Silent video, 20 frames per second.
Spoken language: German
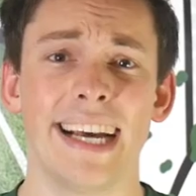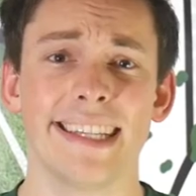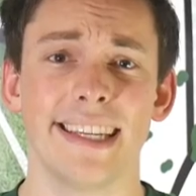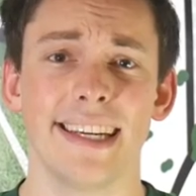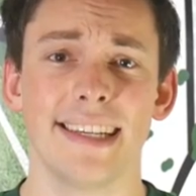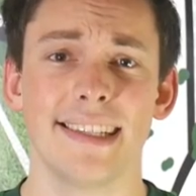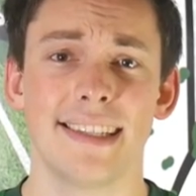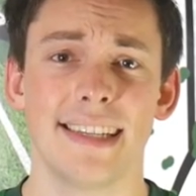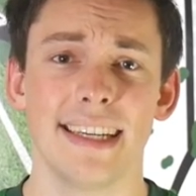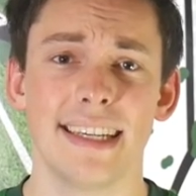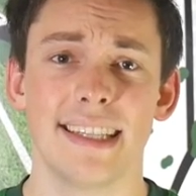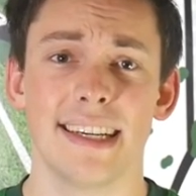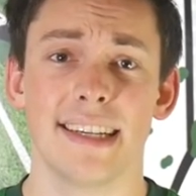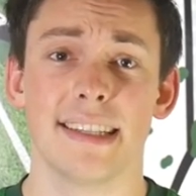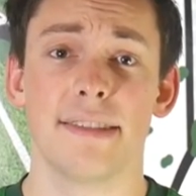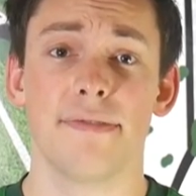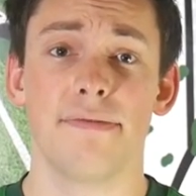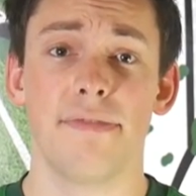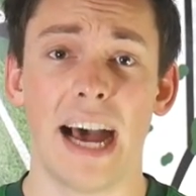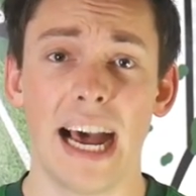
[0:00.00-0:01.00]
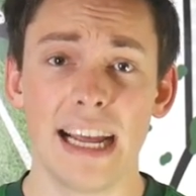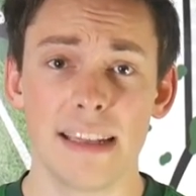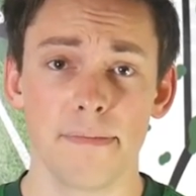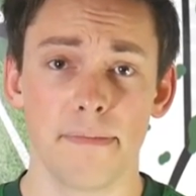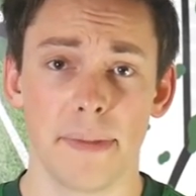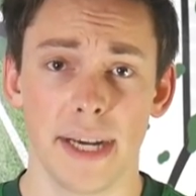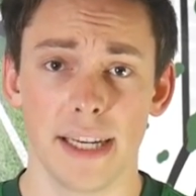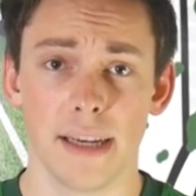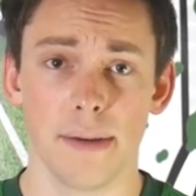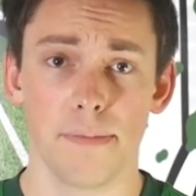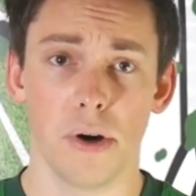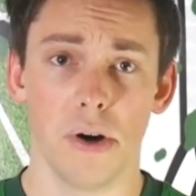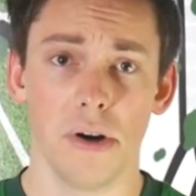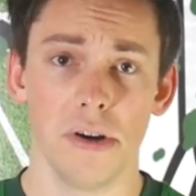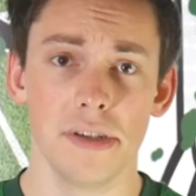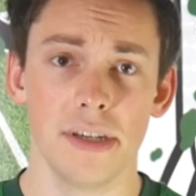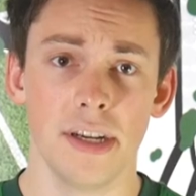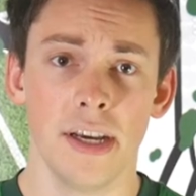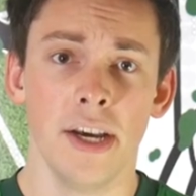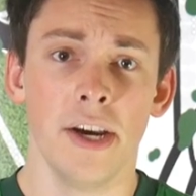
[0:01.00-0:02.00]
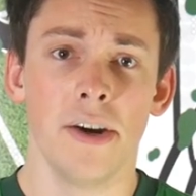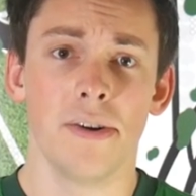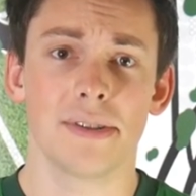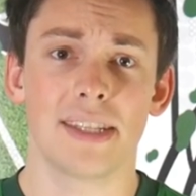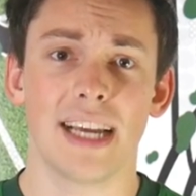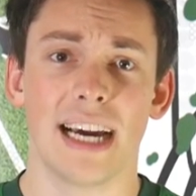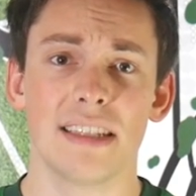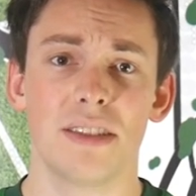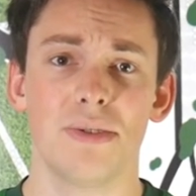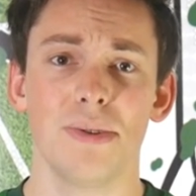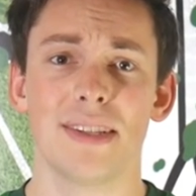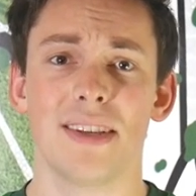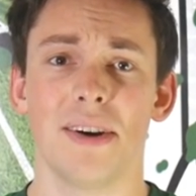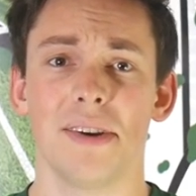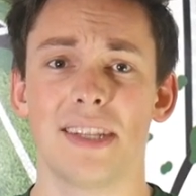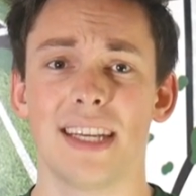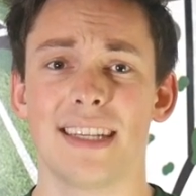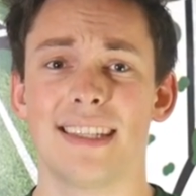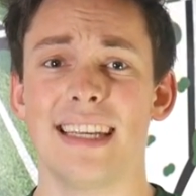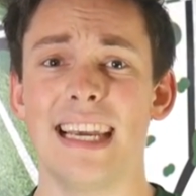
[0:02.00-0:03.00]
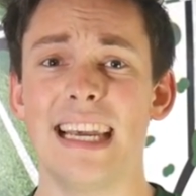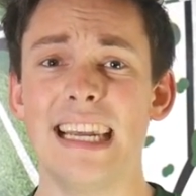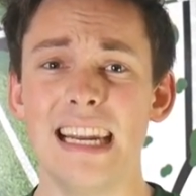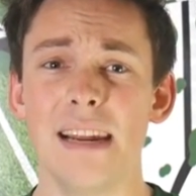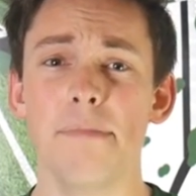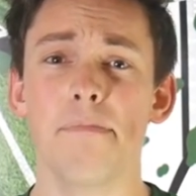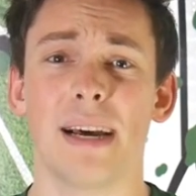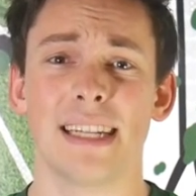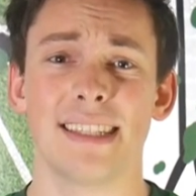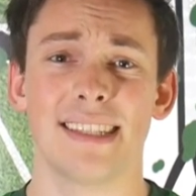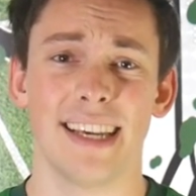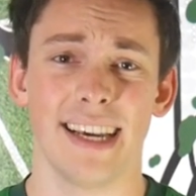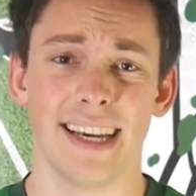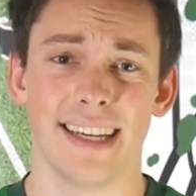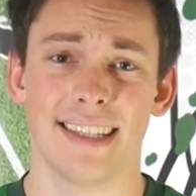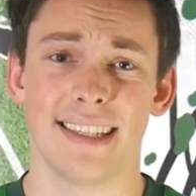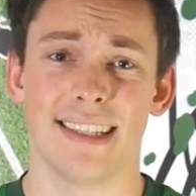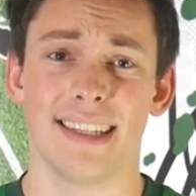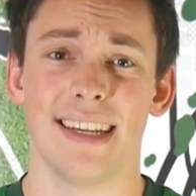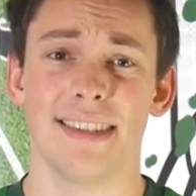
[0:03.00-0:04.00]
hat er sich das Wadenbein gebrochen und dazu ist auch das Innenband gerissen,